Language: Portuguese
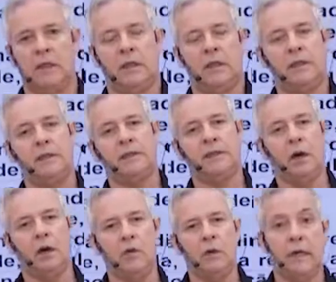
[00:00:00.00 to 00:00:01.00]

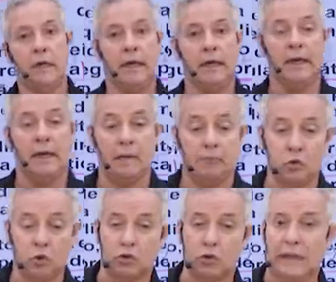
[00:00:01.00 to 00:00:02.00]
Então, é, por
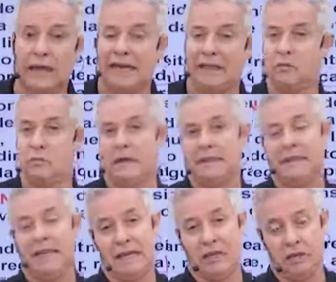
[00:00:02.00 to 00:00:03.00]
outro lado, uma
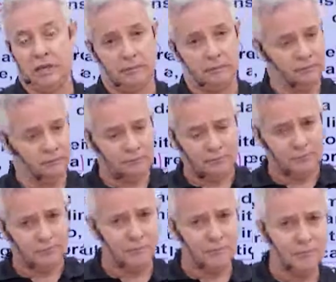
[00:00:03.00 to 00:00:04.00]
taxa
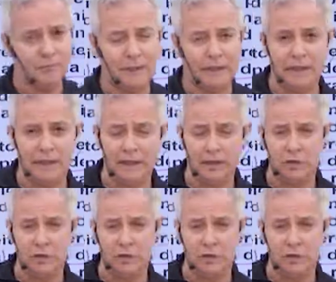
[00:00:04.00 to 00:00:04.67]
é, de